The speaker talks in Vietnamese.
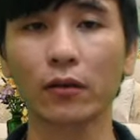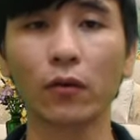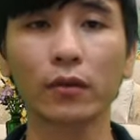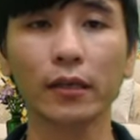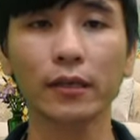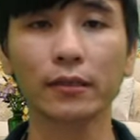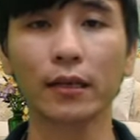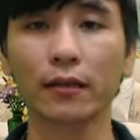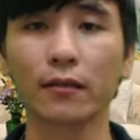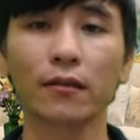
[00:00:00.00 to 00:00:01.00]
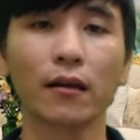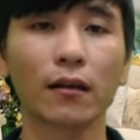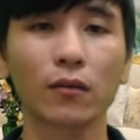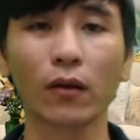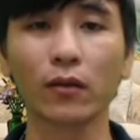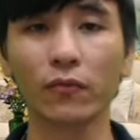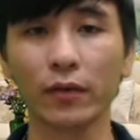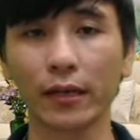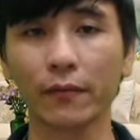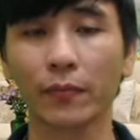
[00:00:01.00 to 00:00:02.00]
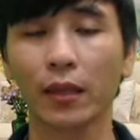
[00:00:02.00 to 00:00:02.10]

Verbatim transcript: nổi tiếng trên à, toàn ở Việt Nam